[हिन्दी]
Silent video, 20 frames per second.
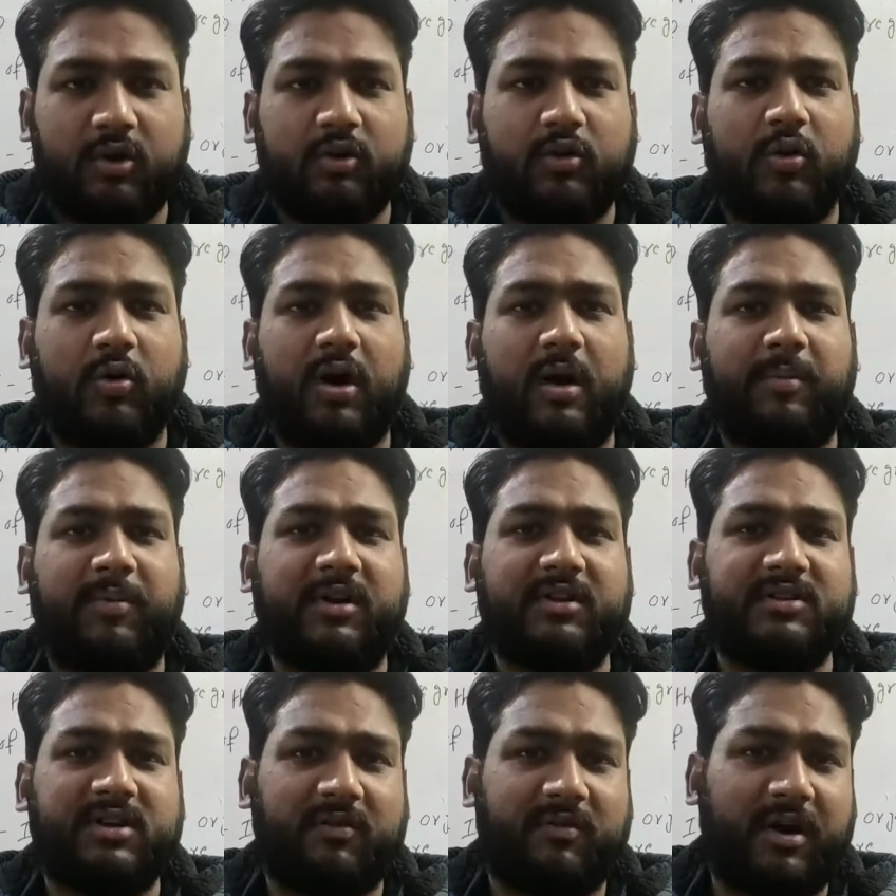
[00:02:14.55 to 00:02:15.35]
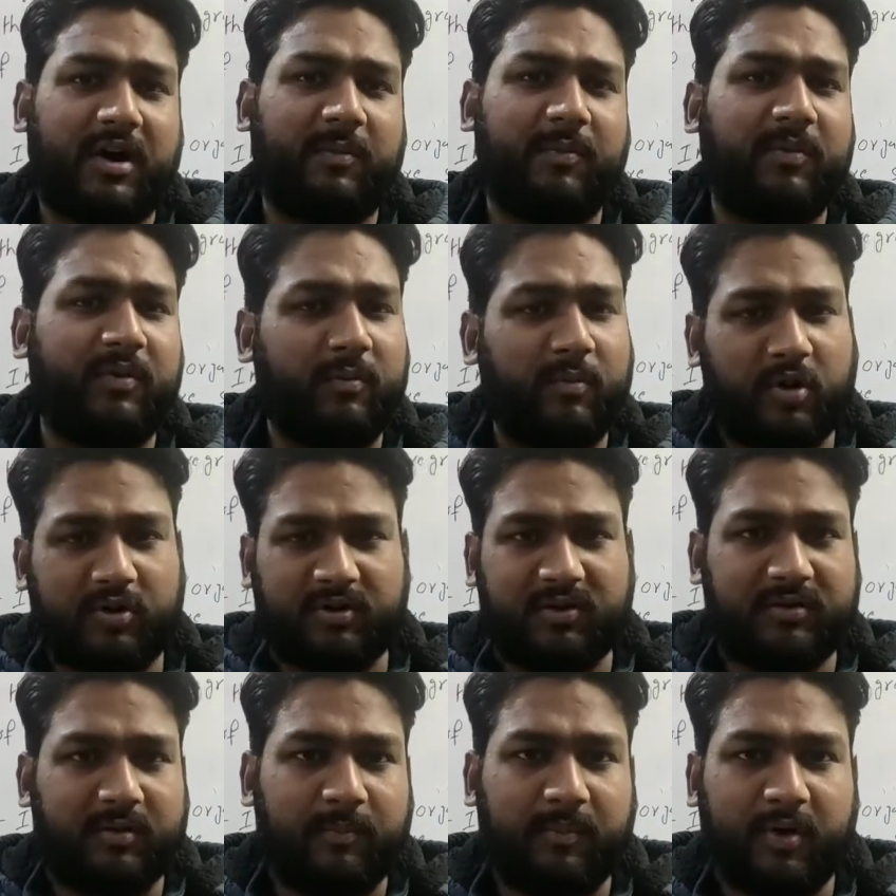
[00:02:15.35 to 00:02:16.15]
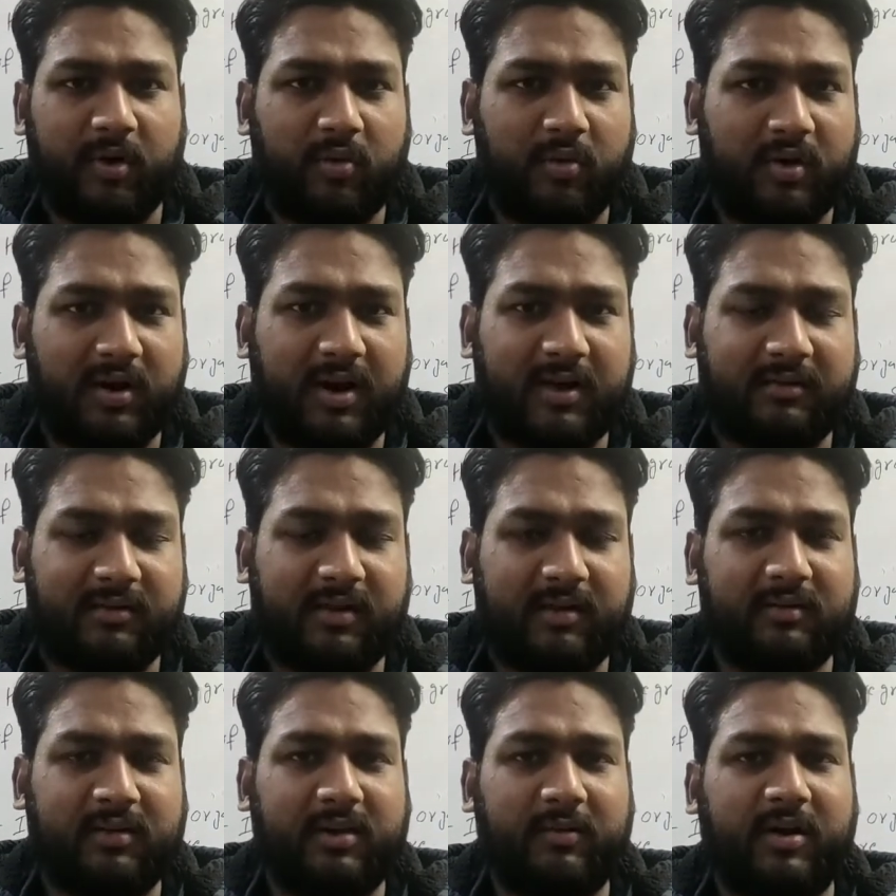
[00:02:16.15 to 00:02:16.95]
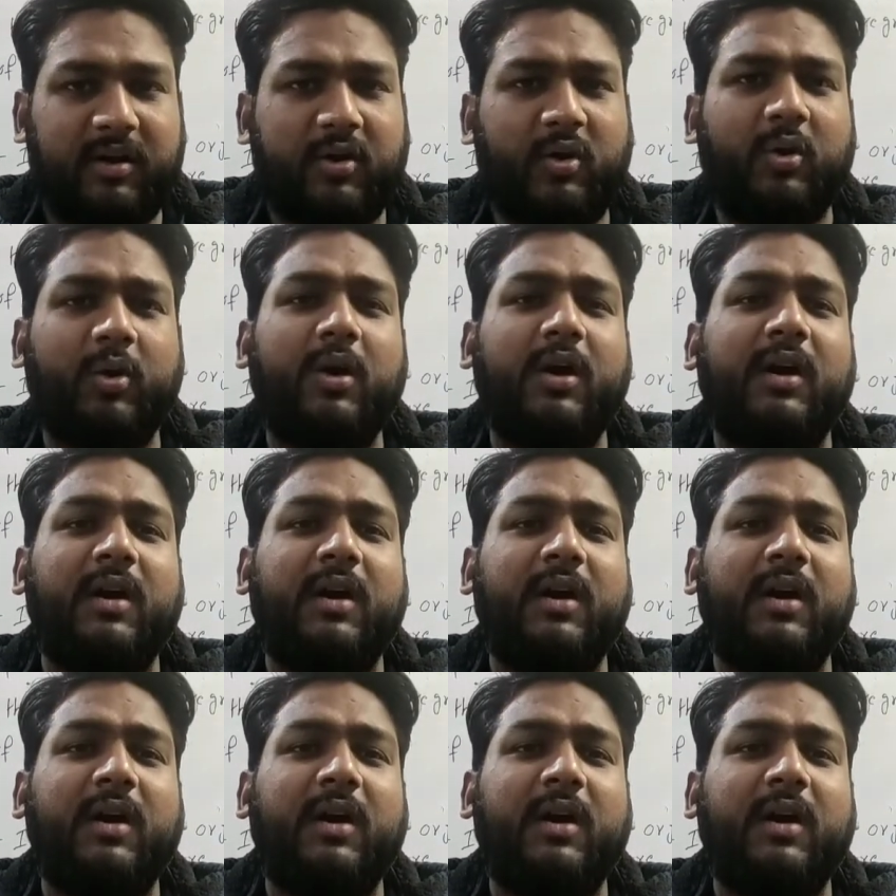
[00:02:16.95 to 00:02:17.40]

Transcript: तो आपका जवाब बहुत ही सिंपल होगा ईसीएससी वालों